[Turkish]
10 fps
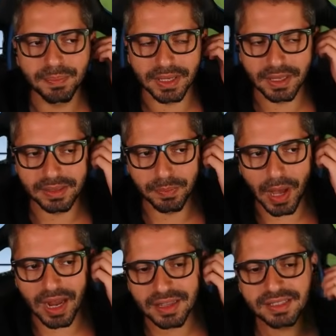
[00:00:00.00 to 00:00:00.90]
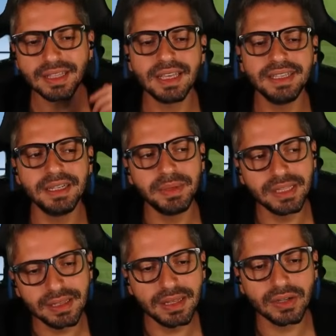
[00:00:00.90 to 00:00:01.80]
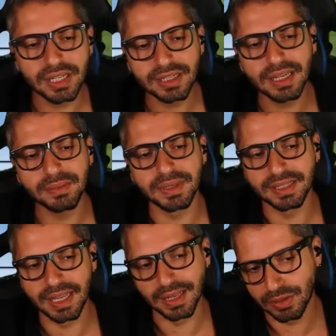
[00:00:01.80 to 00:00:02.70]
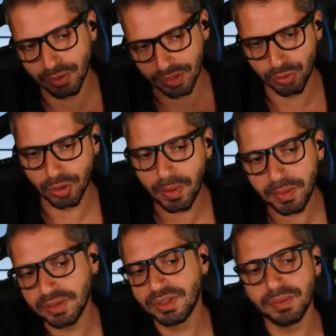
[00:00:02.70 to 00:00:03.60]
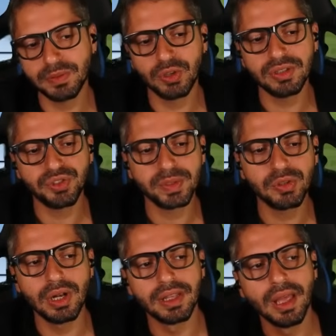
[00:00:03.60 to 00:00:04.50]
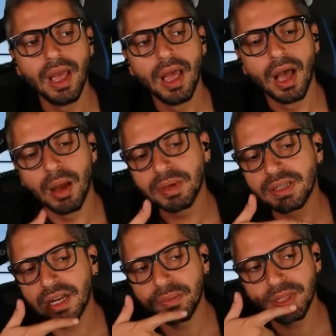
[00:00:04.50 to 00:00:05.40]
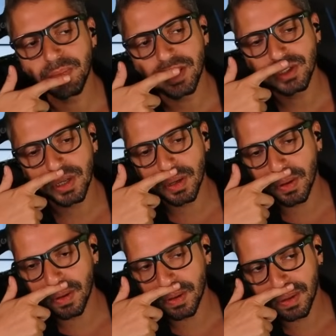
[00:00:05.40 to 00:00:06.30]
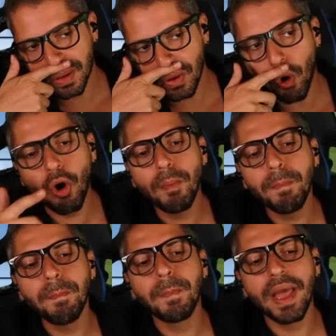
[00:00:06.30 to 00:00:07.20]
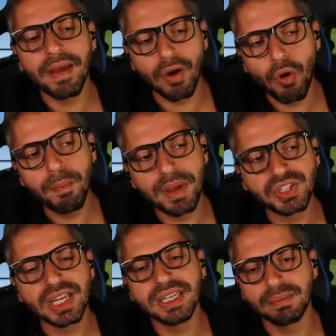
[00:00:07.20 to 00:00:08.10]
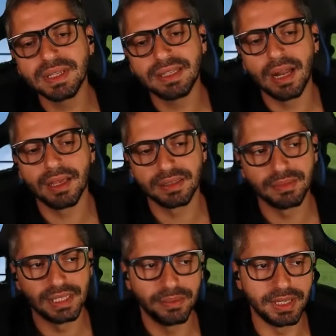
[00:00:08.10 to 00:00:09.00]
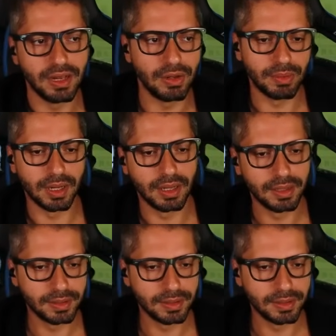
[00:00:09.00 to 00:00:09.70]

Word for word: bak, Arda zaten 27 değil de 40'a gitmesi gerekiyordu atıyorum ama işte sözleşme öyleydi. Ama Kerem'in Kerem bence... 15'e gitse çok on, okeydi benim. E, 15'e gitmesi lazımdı gibi geliyor bana.